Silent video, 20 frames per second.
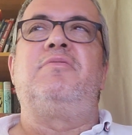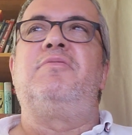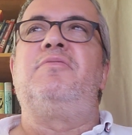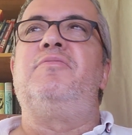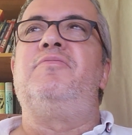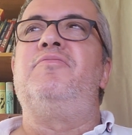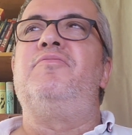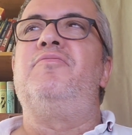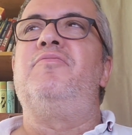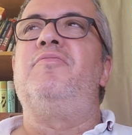
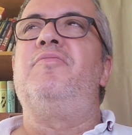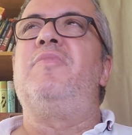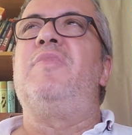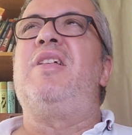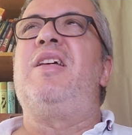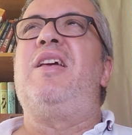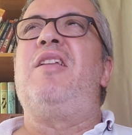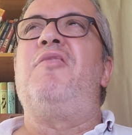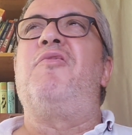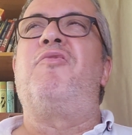Mm,
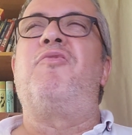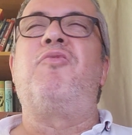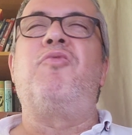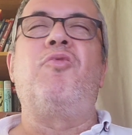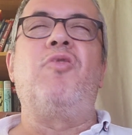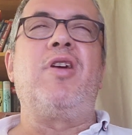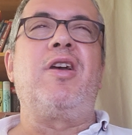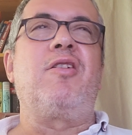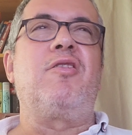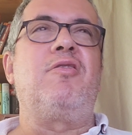el
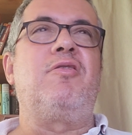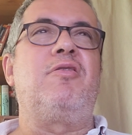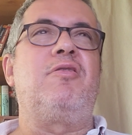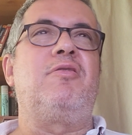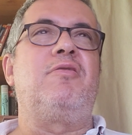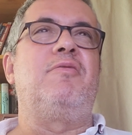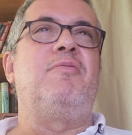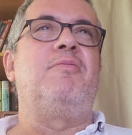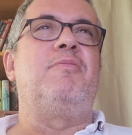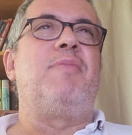
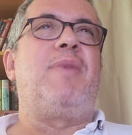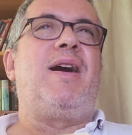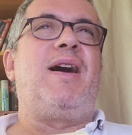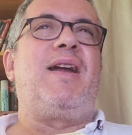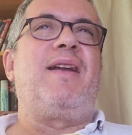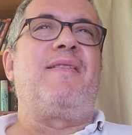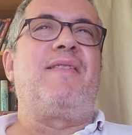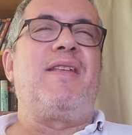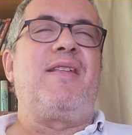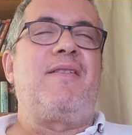fuego va a
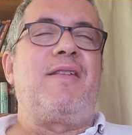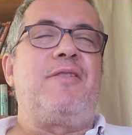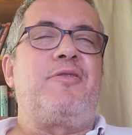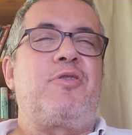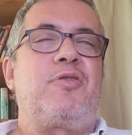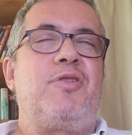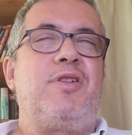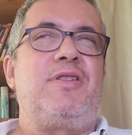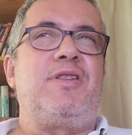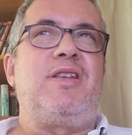arder
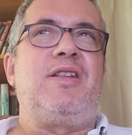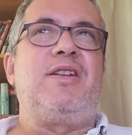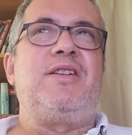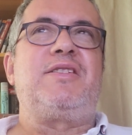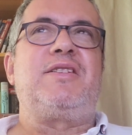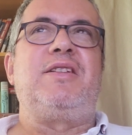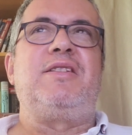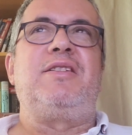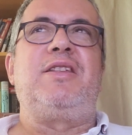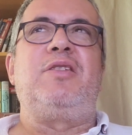dentro de ti en el
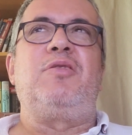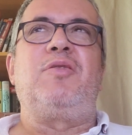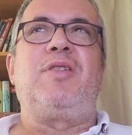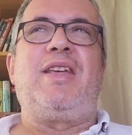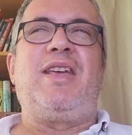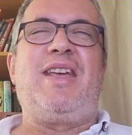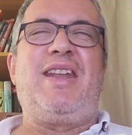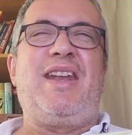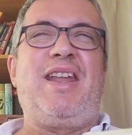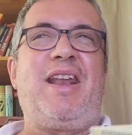sentido
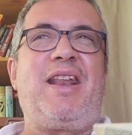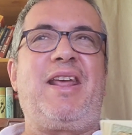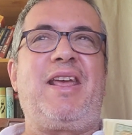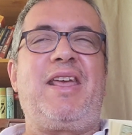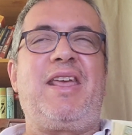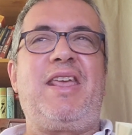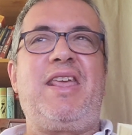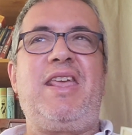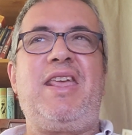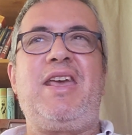de
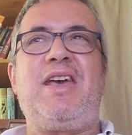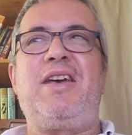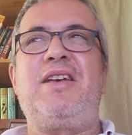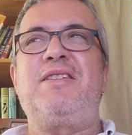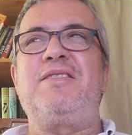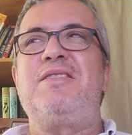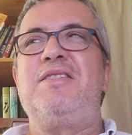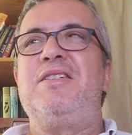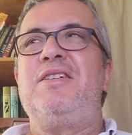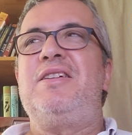
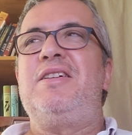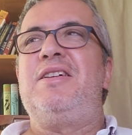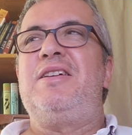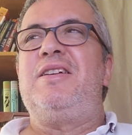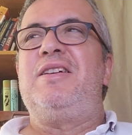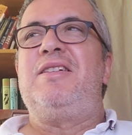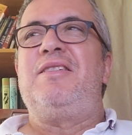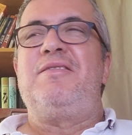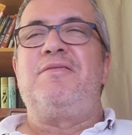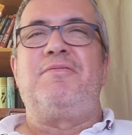energía,
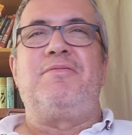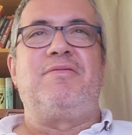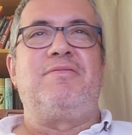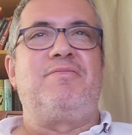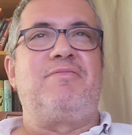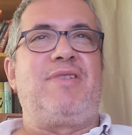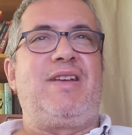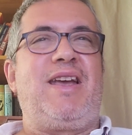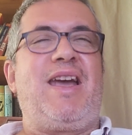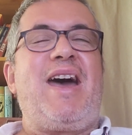
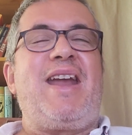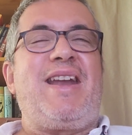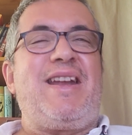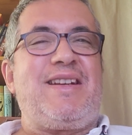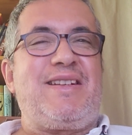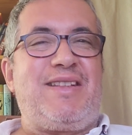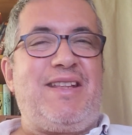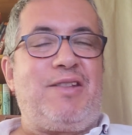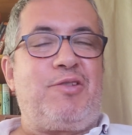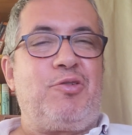
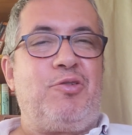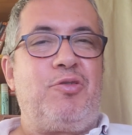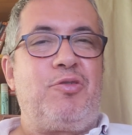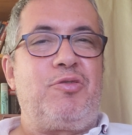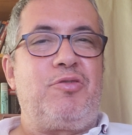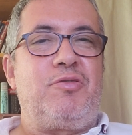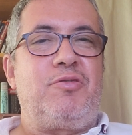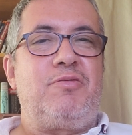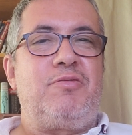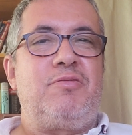ganas de
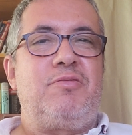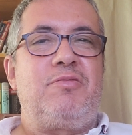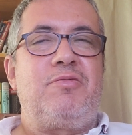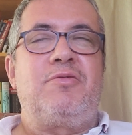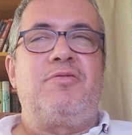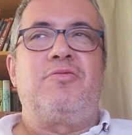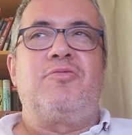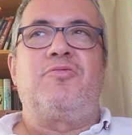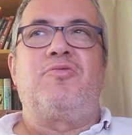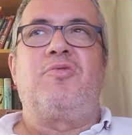todo,
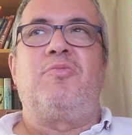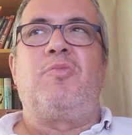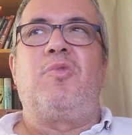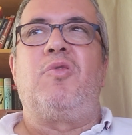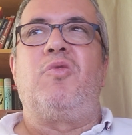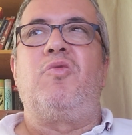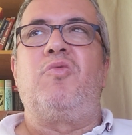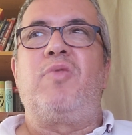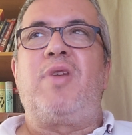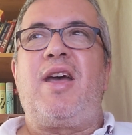
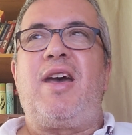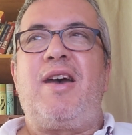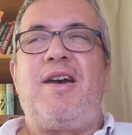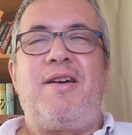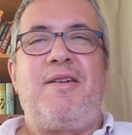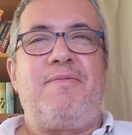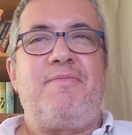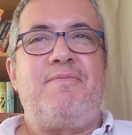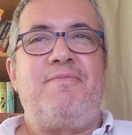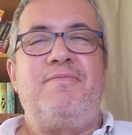como
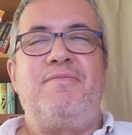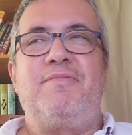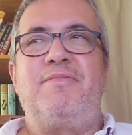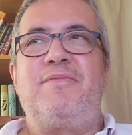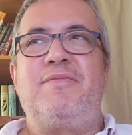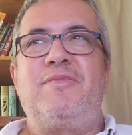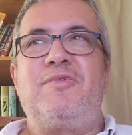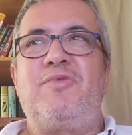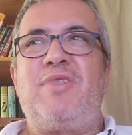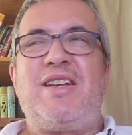una,
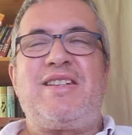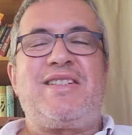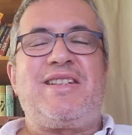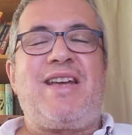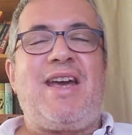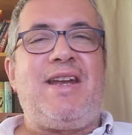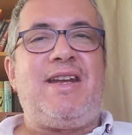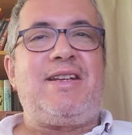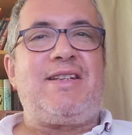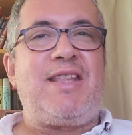unas
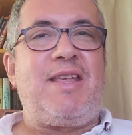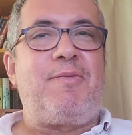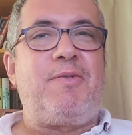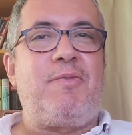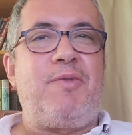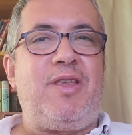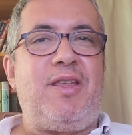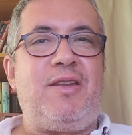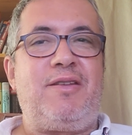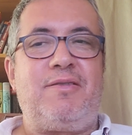ganas de
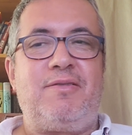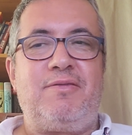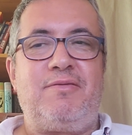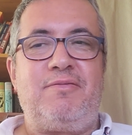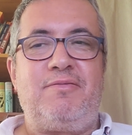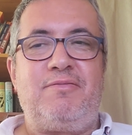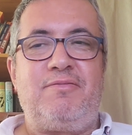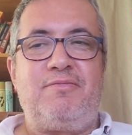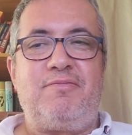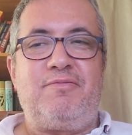vivir
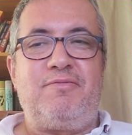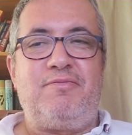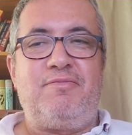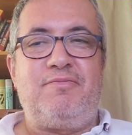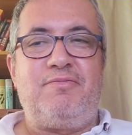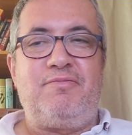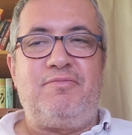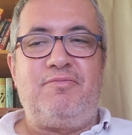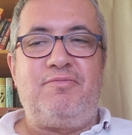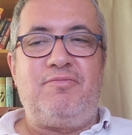
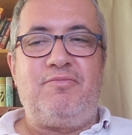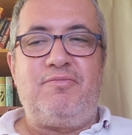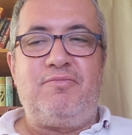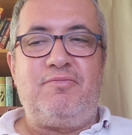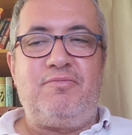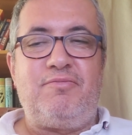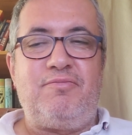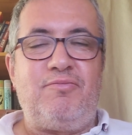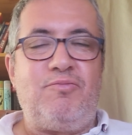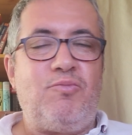
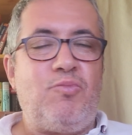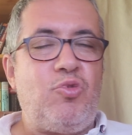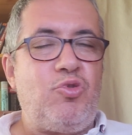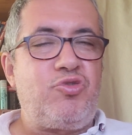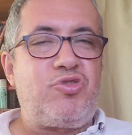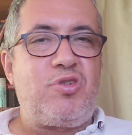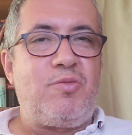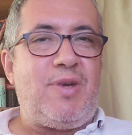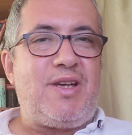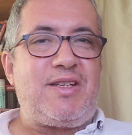
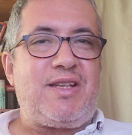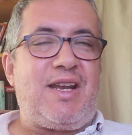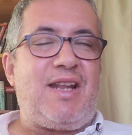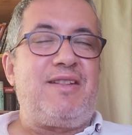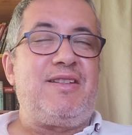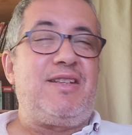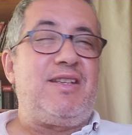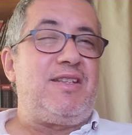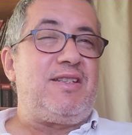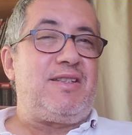mucho más
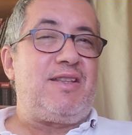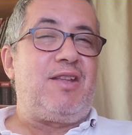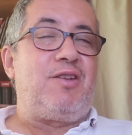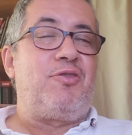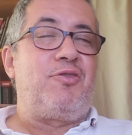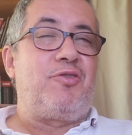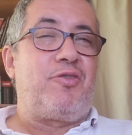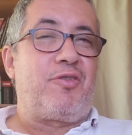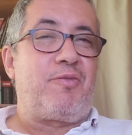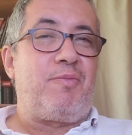grandes de
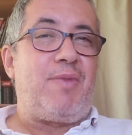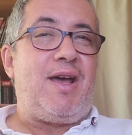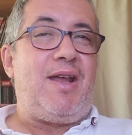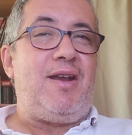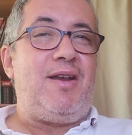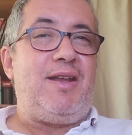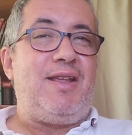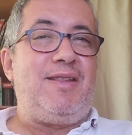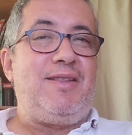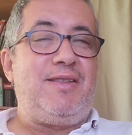lo
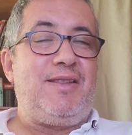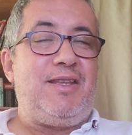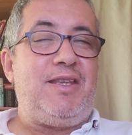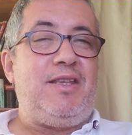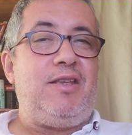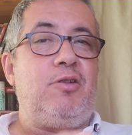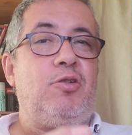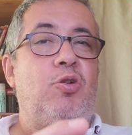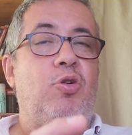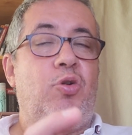normal en
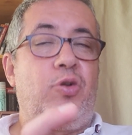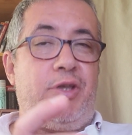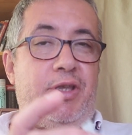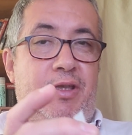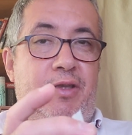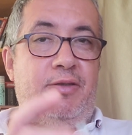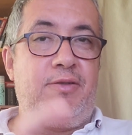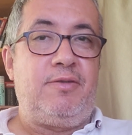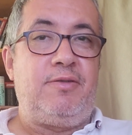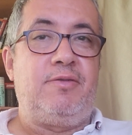ti
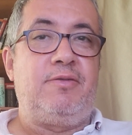hoy.